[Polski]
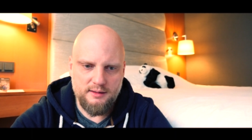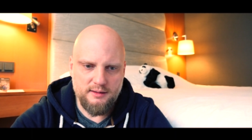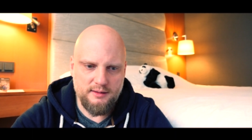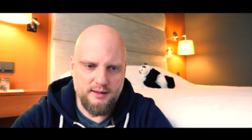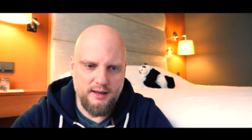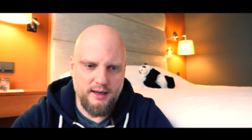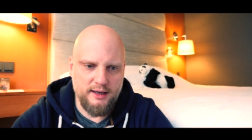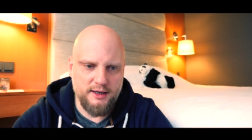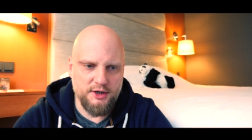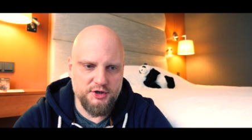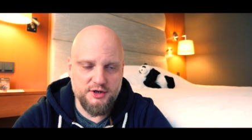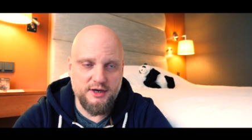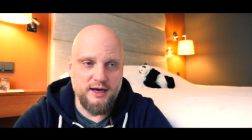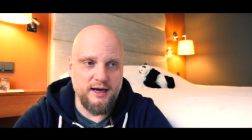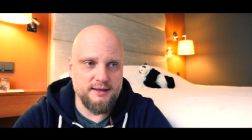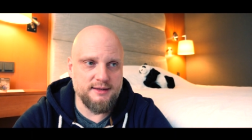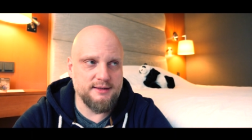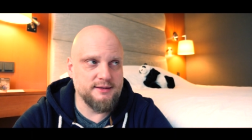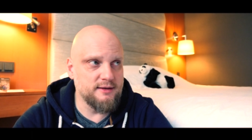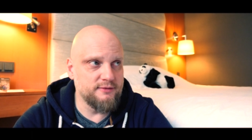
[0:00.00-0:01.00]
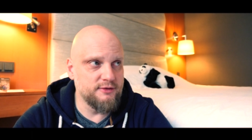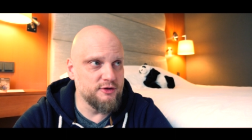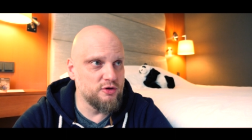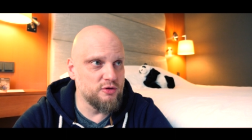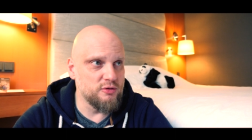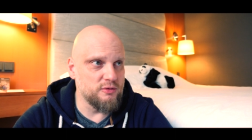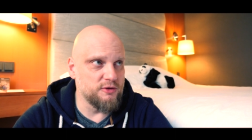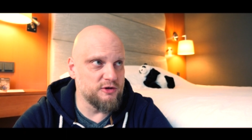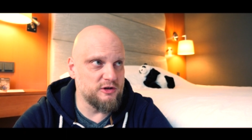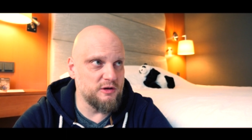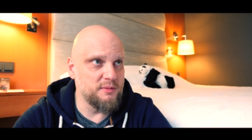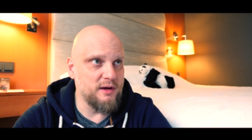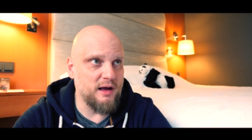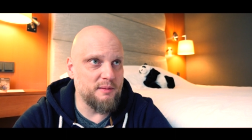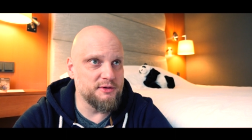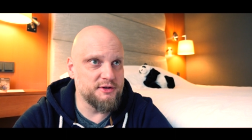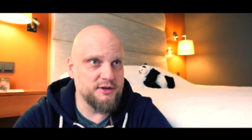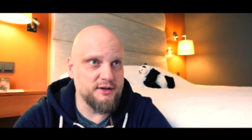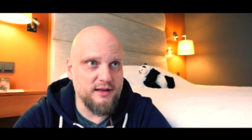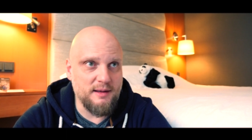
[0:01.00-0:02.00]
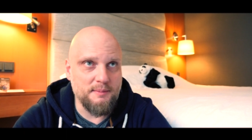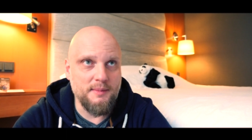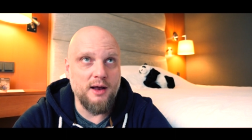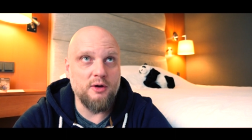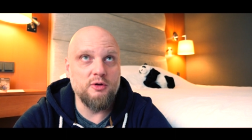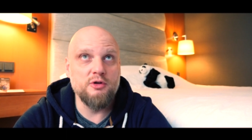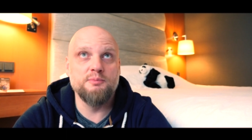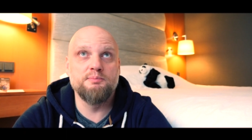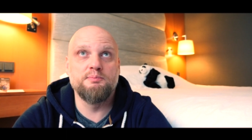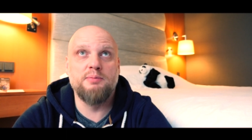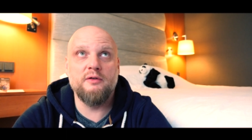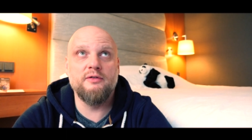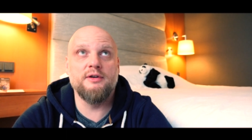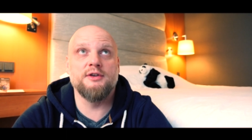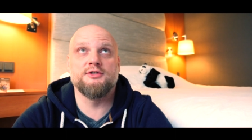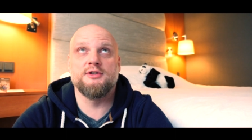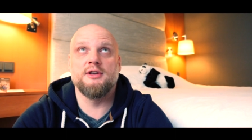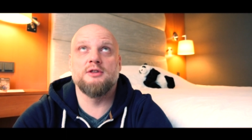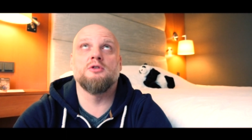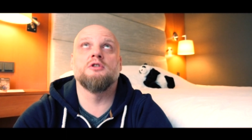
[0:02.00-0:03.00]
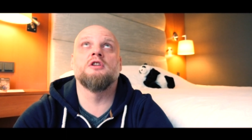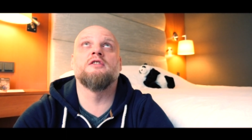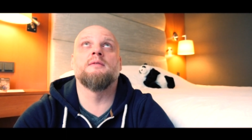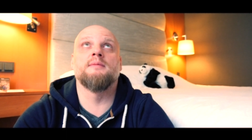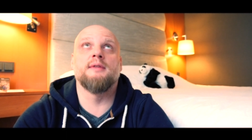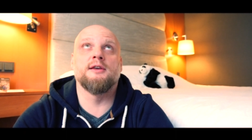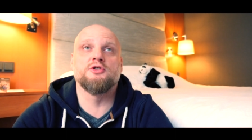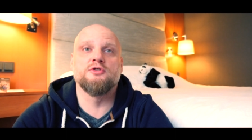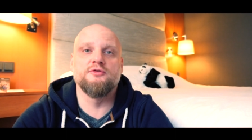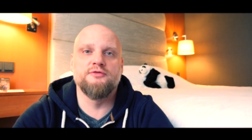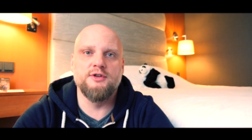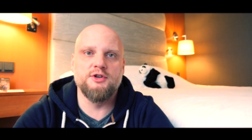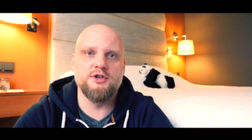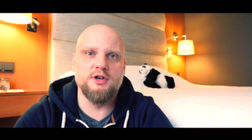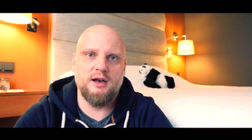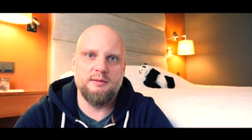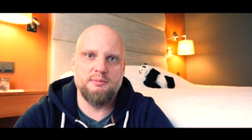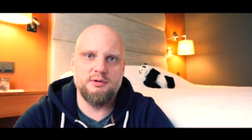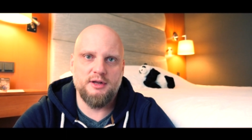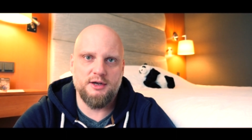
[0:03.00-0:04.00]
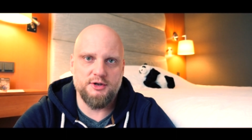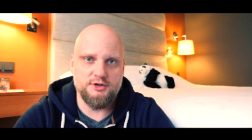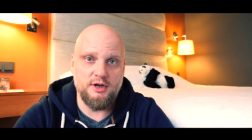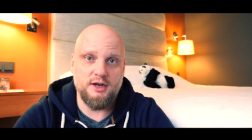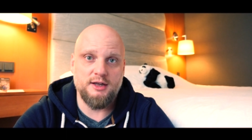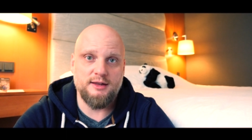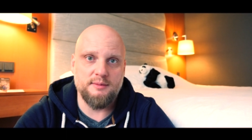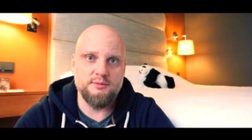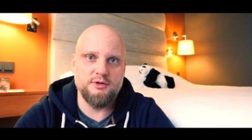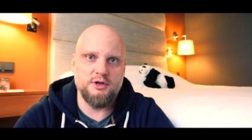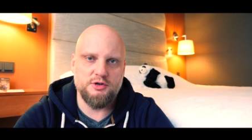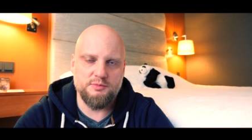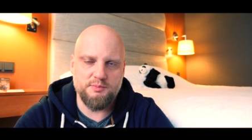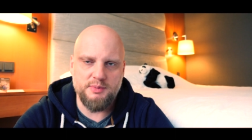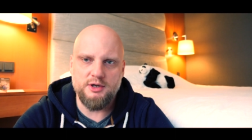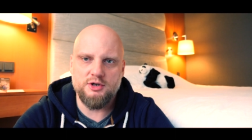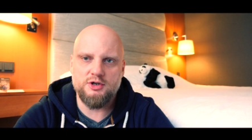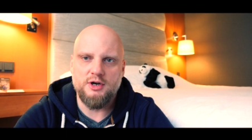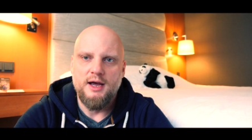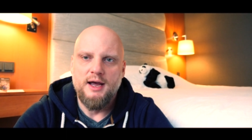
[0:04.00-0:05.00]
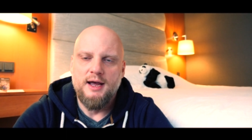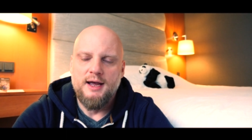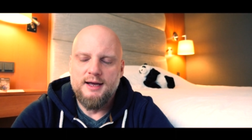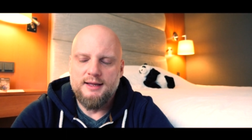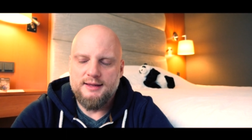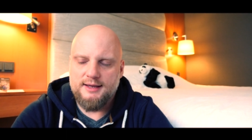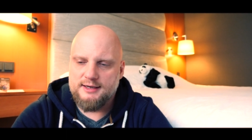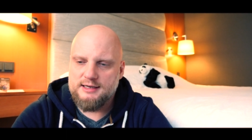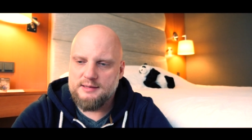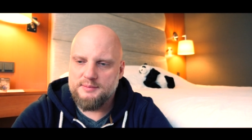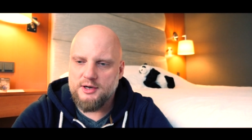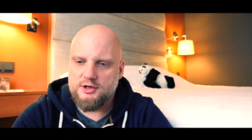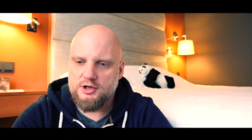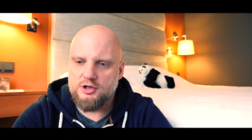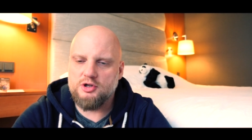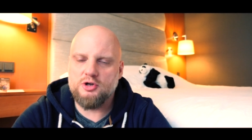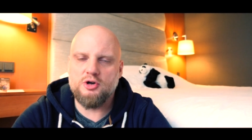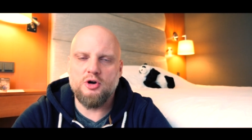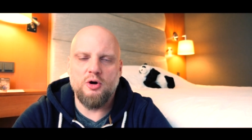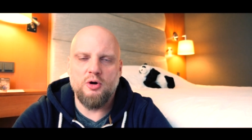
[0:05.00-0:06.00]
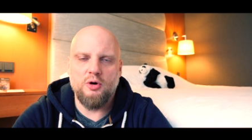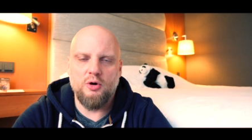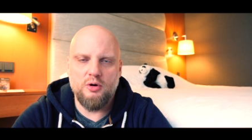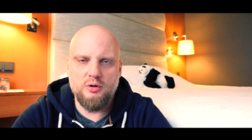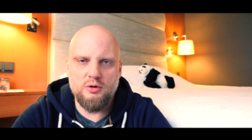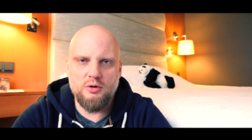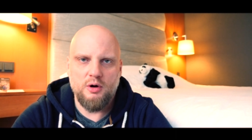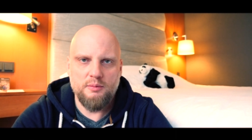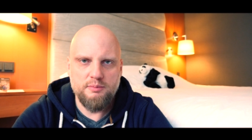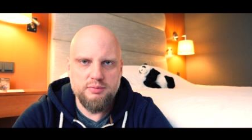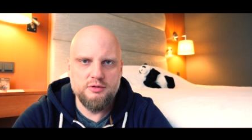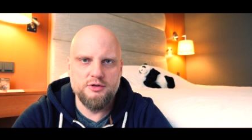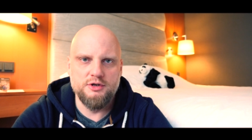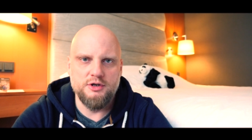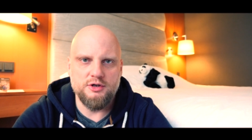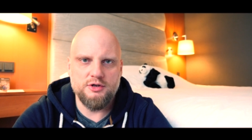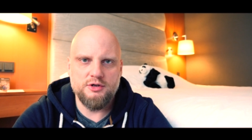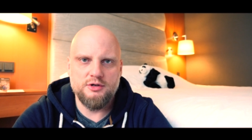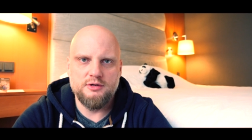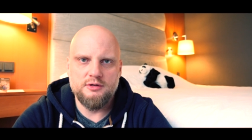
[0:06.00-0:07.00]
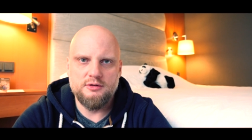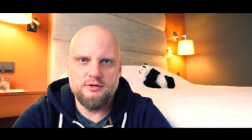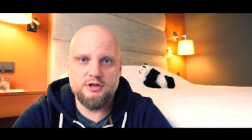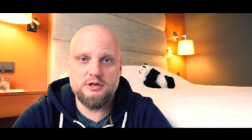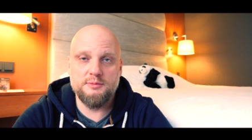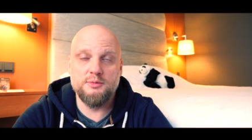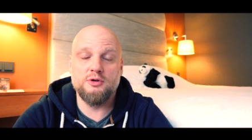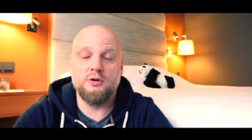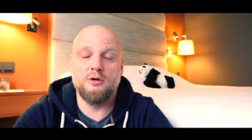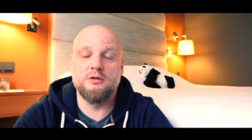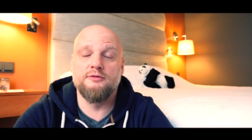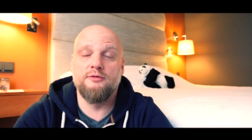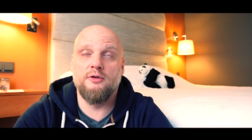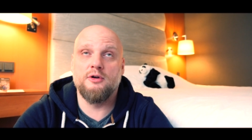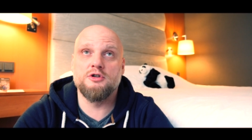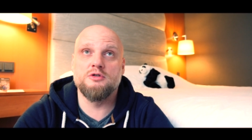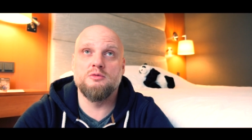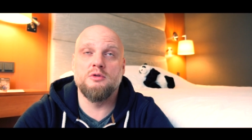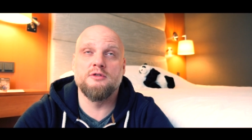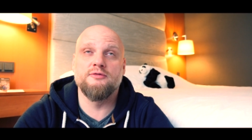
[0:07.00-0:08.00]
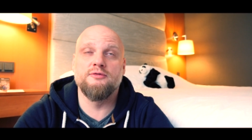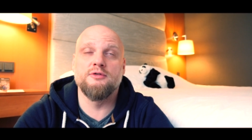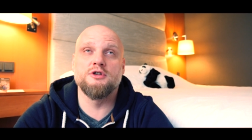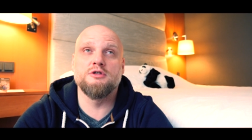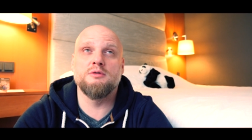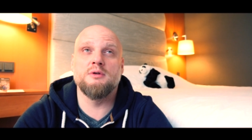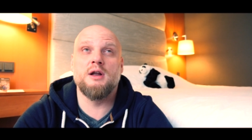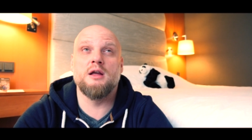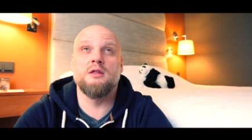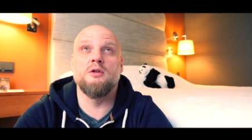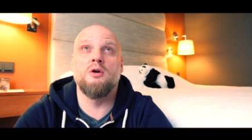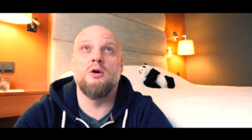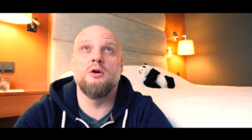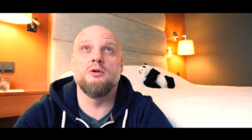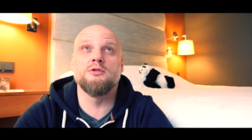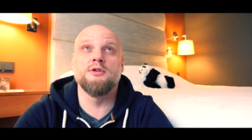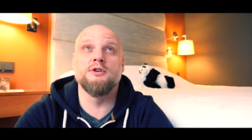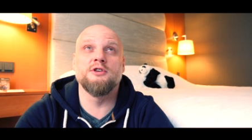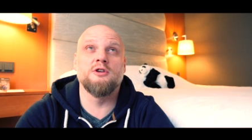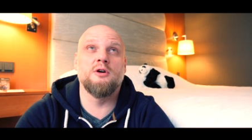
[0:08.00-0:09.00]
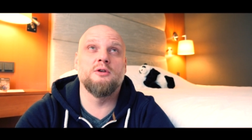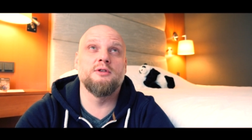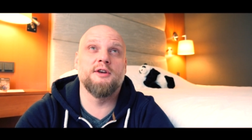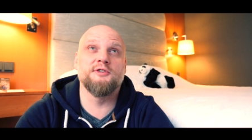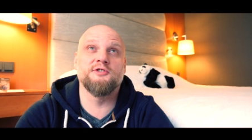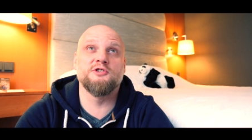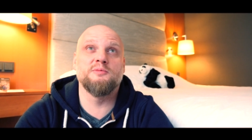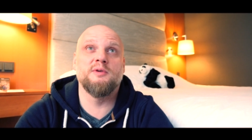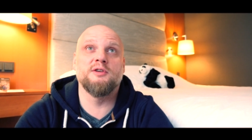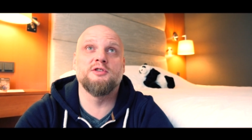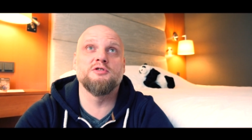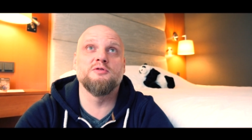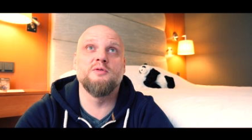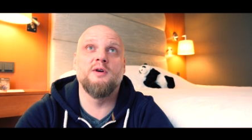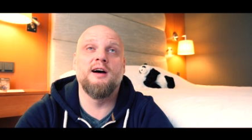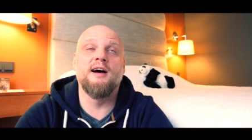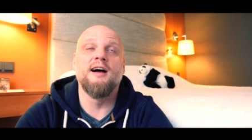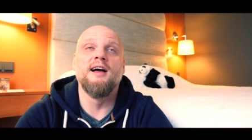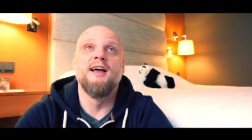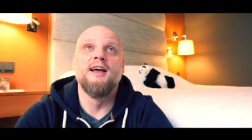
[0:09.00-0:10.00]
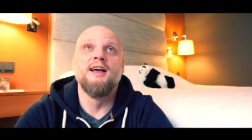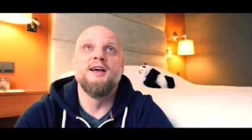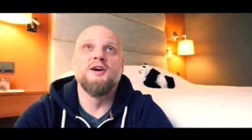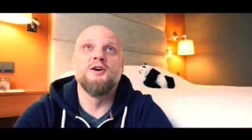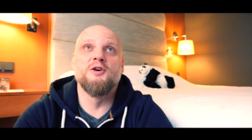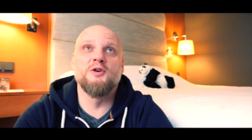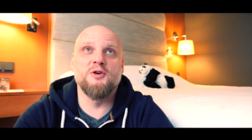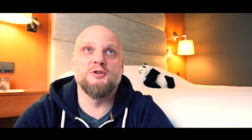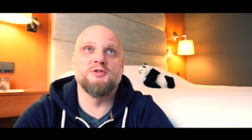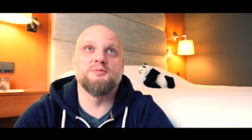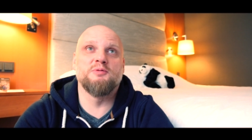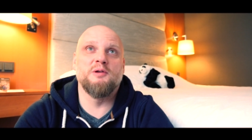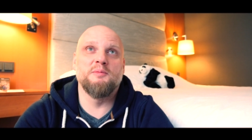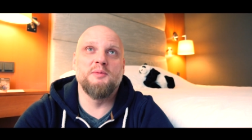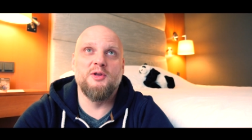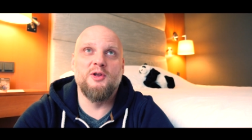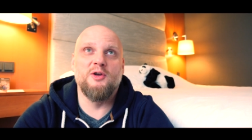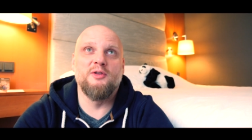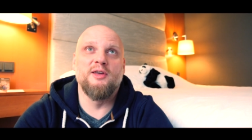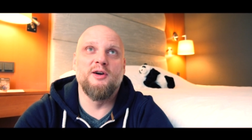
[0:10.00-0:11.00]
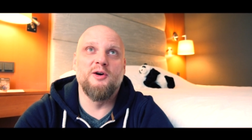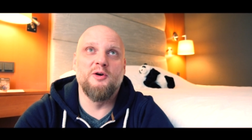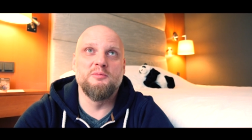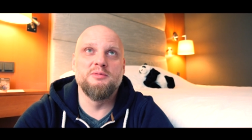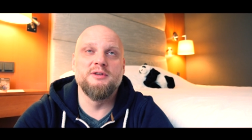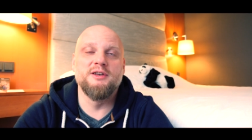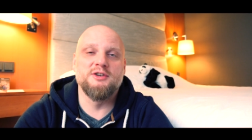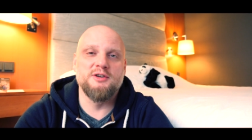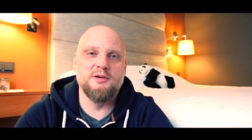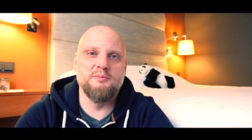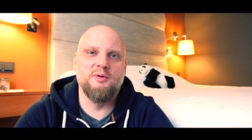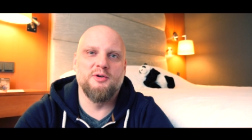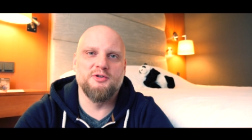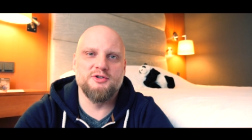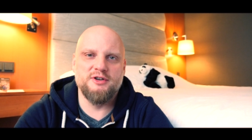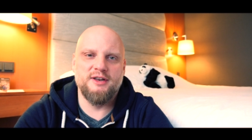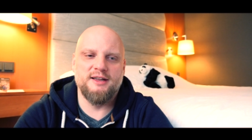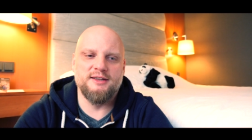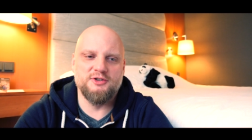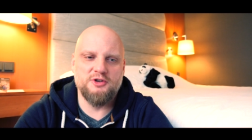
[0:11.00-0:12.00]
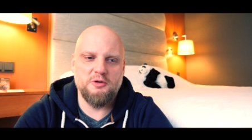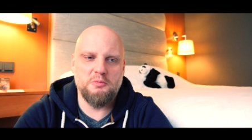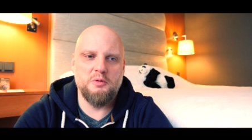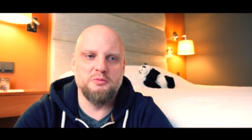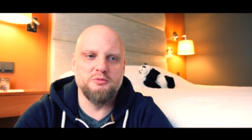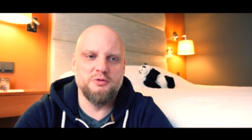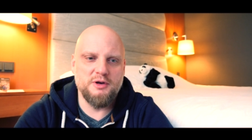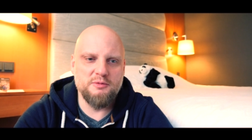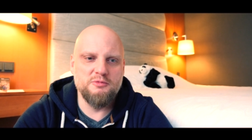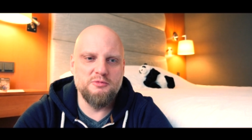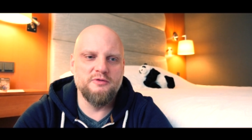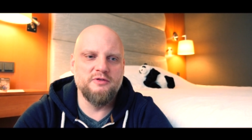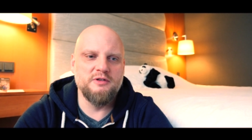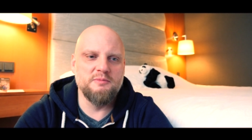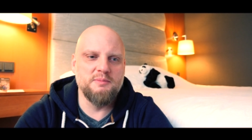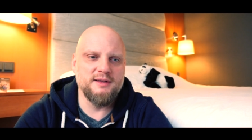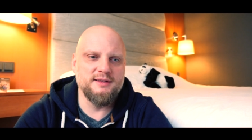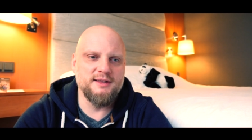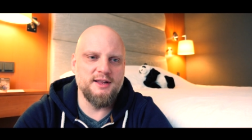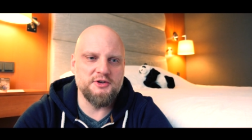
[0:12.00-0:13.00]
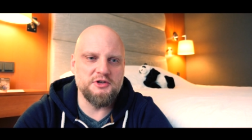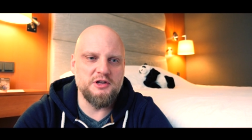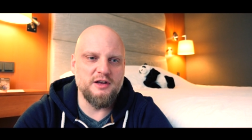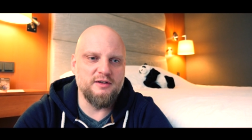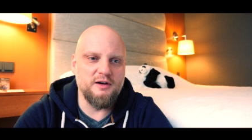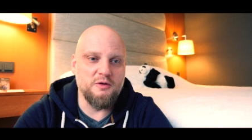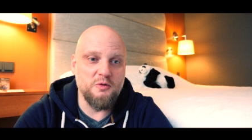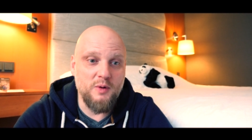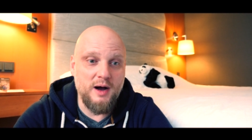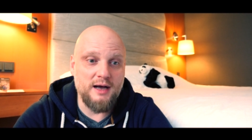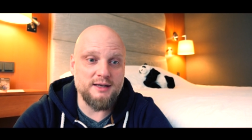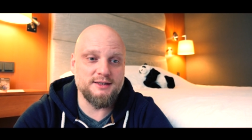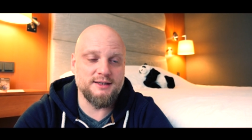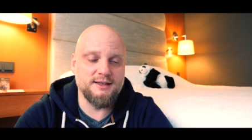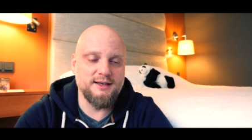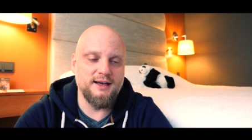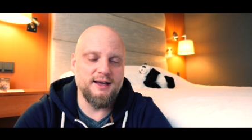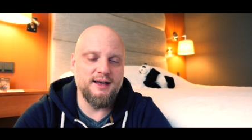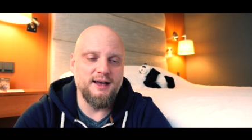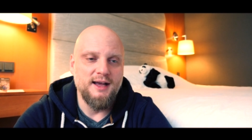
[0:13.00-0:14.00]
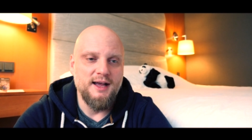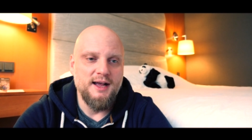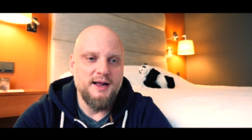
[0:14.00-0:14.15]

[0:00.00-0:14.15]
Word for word: na jakiejś kartce, wydrukuj sobie albo sobie namaluj, powiesz sobie to, nie wiem, na suficie albo na ścianie tam gdzieś pisz, tak żeby jak się tylko obudzisz, to żebyś otworzył, otworzyła rano oczy i od razu zobaczyła rozpromienione oblicze Boże nad sobą, który mówi, będę Ci dawał łaskę,